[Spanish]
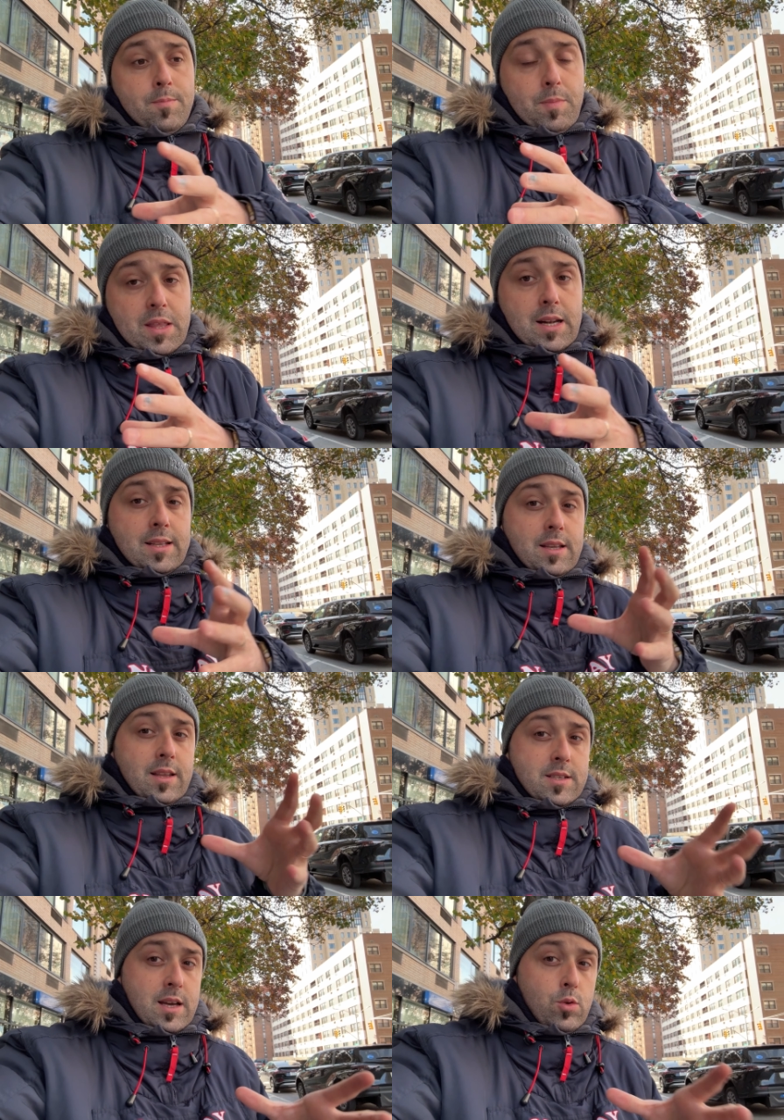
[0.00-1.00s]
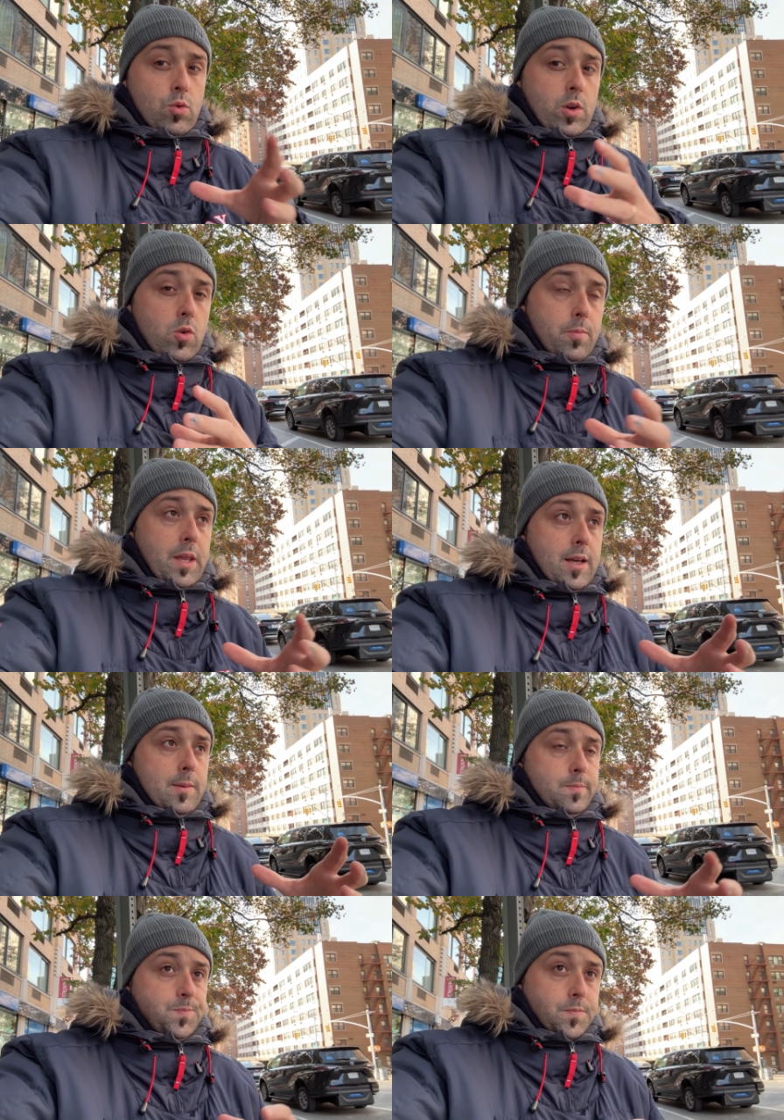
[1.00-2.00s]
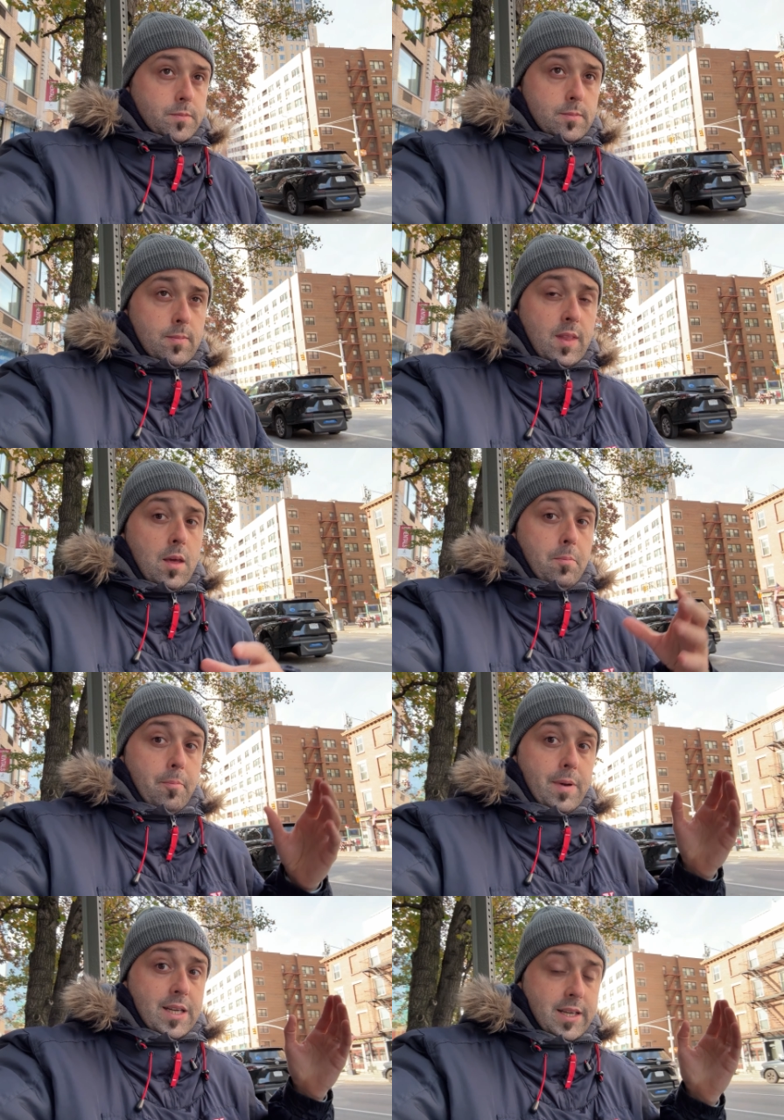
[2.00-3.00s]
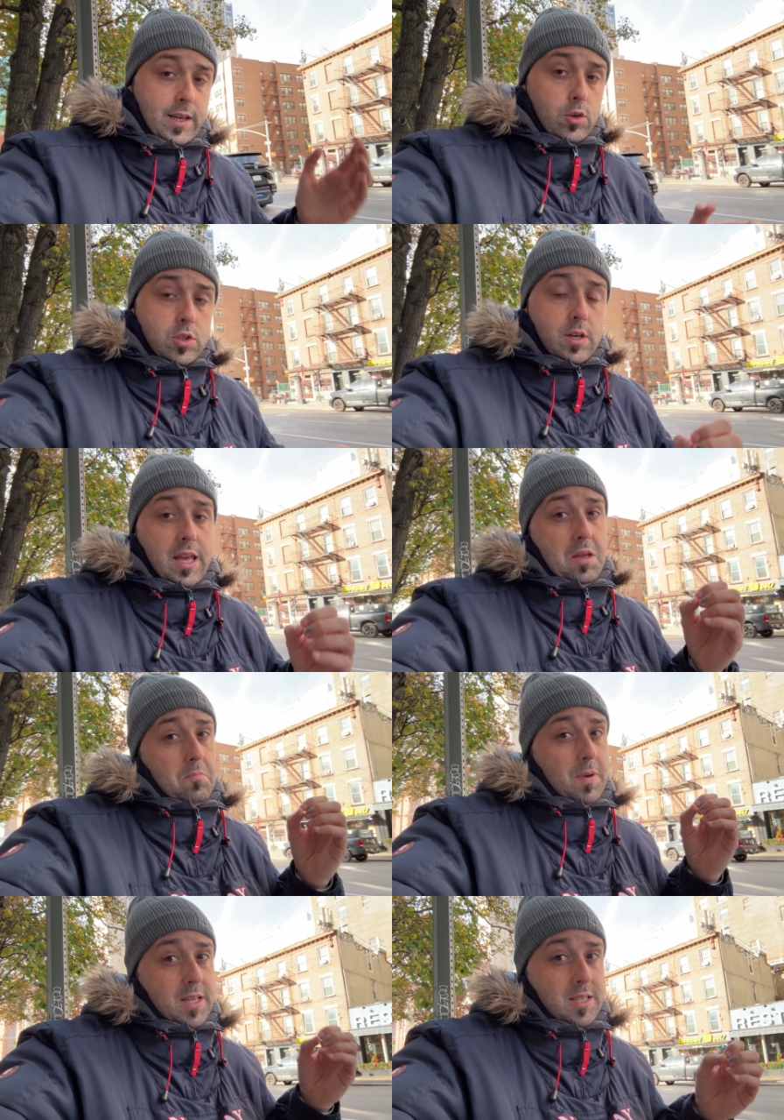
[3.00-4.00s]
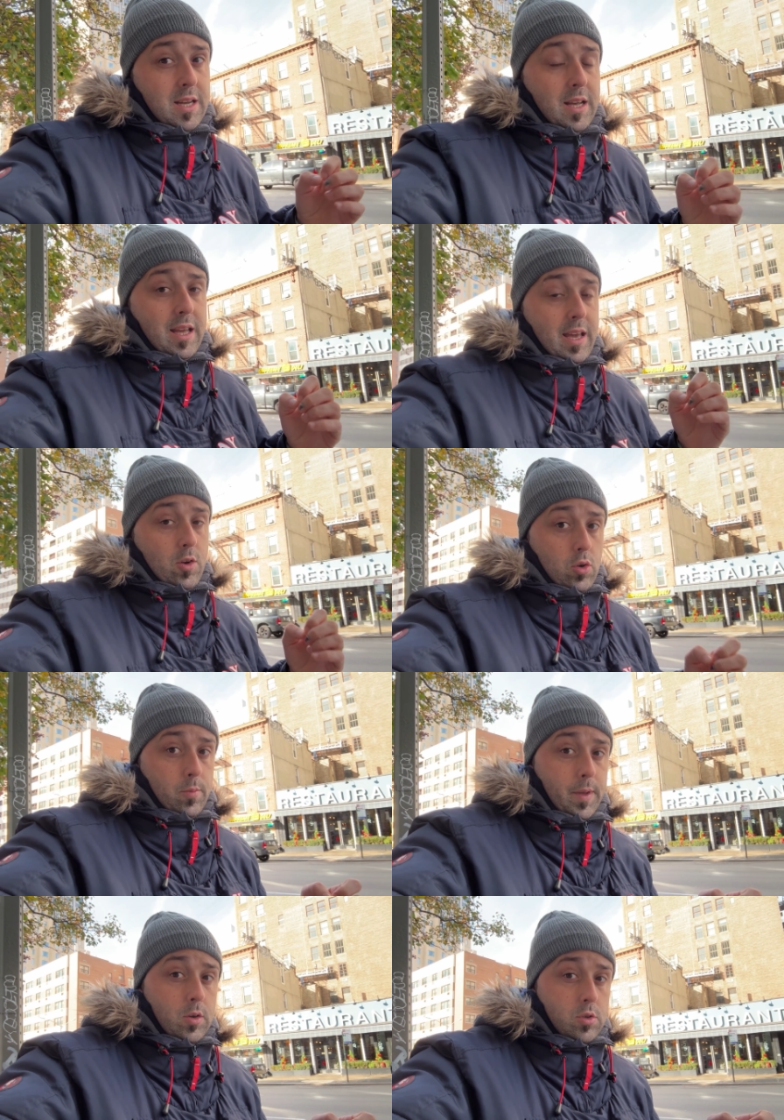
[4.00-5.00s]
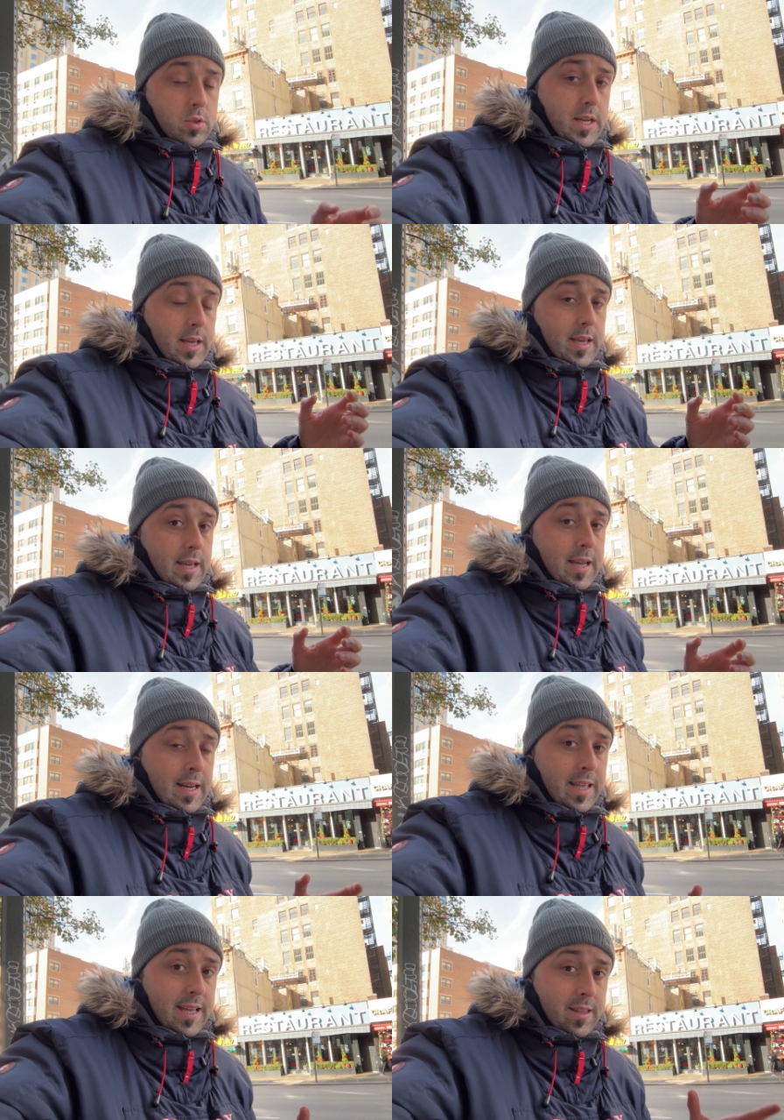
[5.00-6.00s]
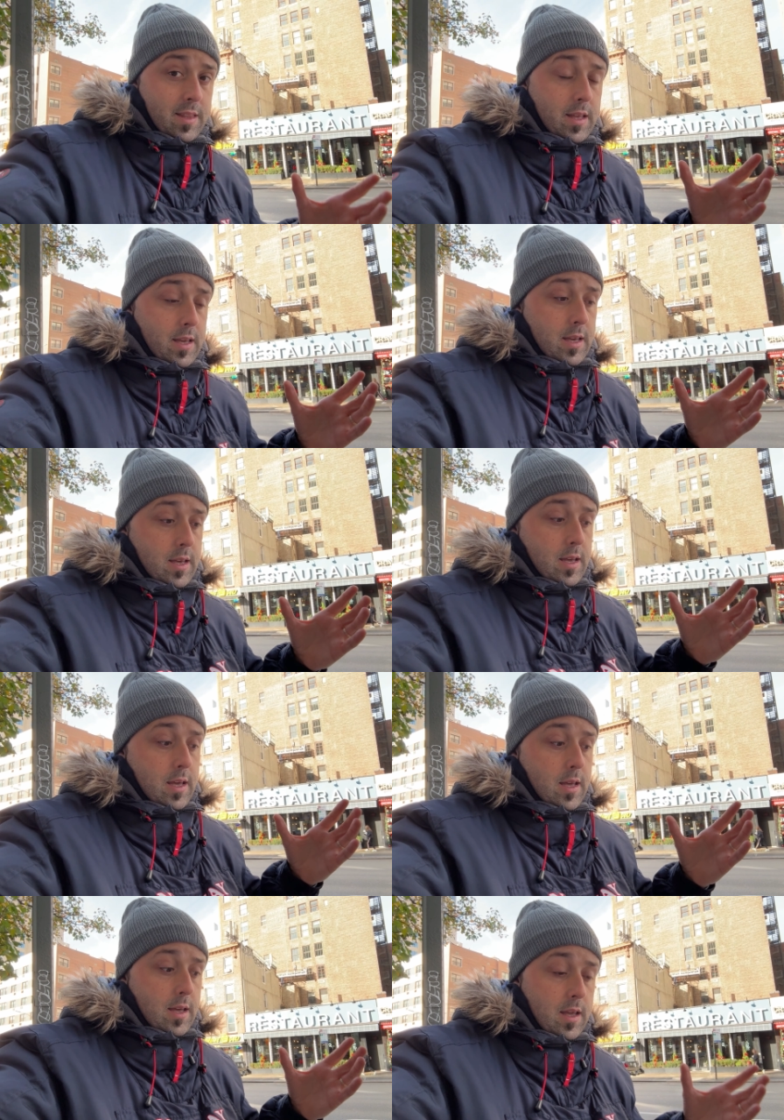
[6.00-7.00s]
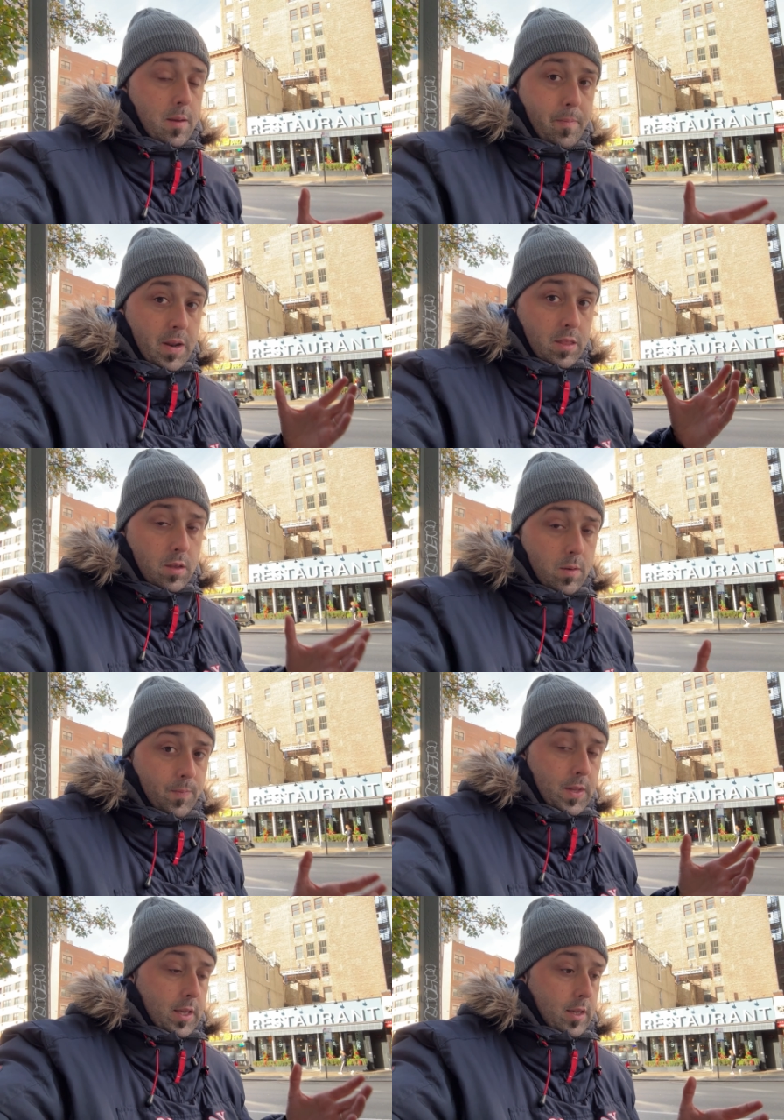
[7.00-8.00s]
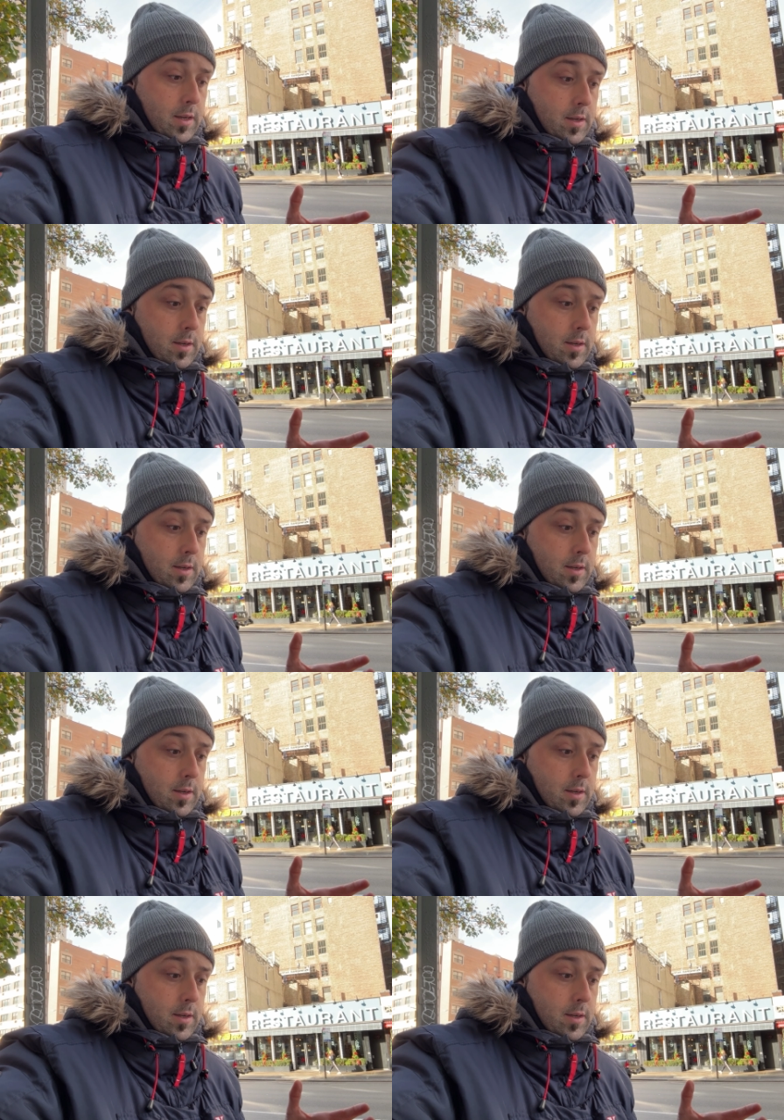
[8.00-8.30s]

mezcla entre desayuno y comida, más ricos y más económicos. O sea, en calidad eh, y precio, en,